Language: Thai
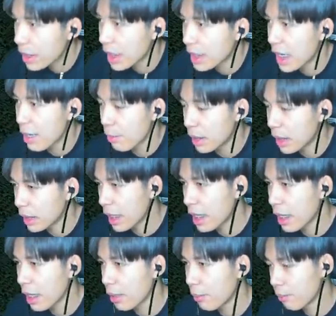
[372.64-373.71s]
จีไปหนึ่งที
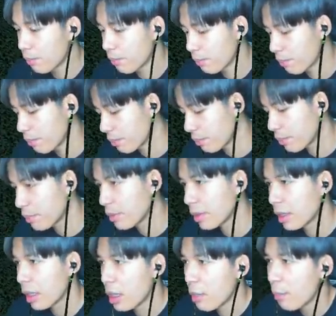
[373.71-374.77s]

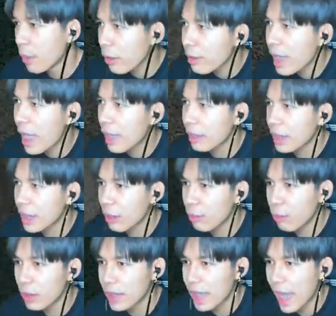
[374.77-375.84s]
มึงต้องตายด้วยสกิลผ
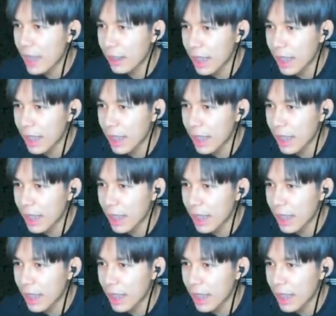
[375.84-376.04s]
ลไซเท่านั้